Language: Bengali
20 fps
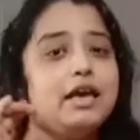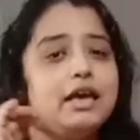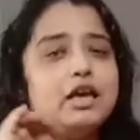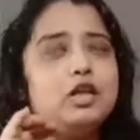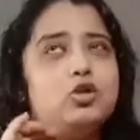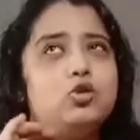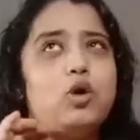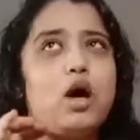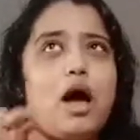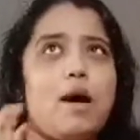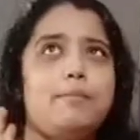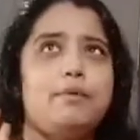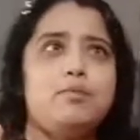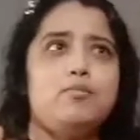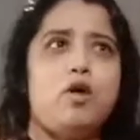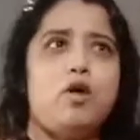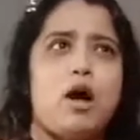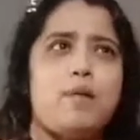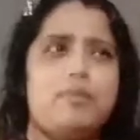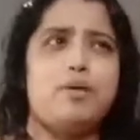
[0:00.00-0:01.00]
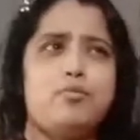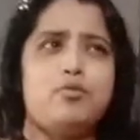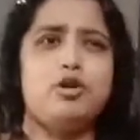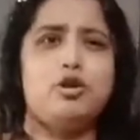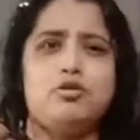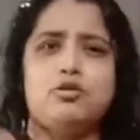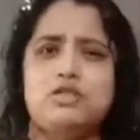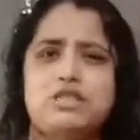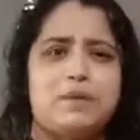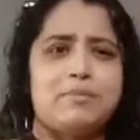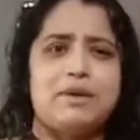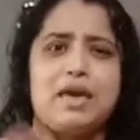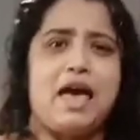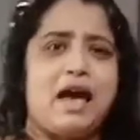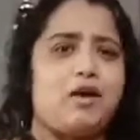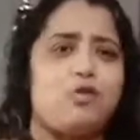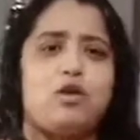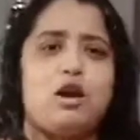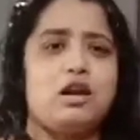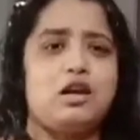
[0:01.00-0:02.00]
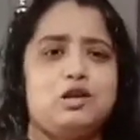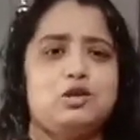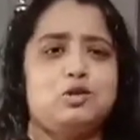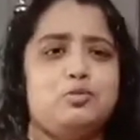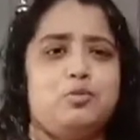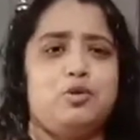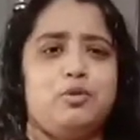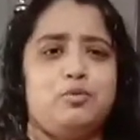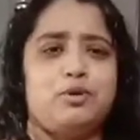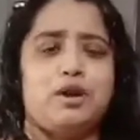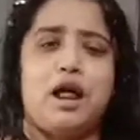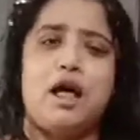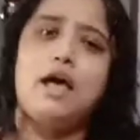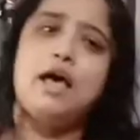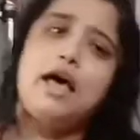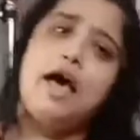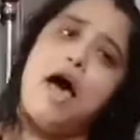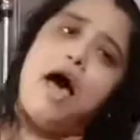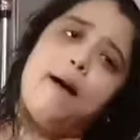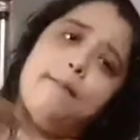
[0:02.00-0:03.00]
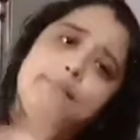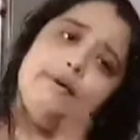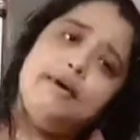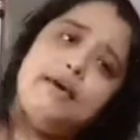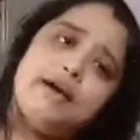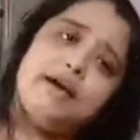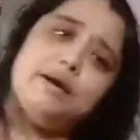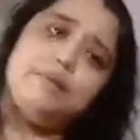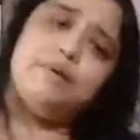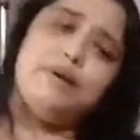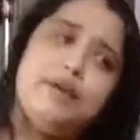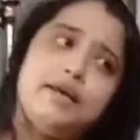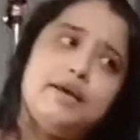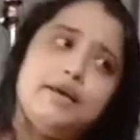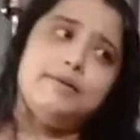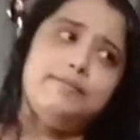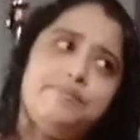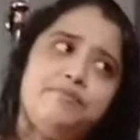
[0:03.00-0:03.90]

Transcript: কিন্তু আমি আমার মনে হচ্ছে আমি এখন আর কিছু বলবো না আমি একেবারে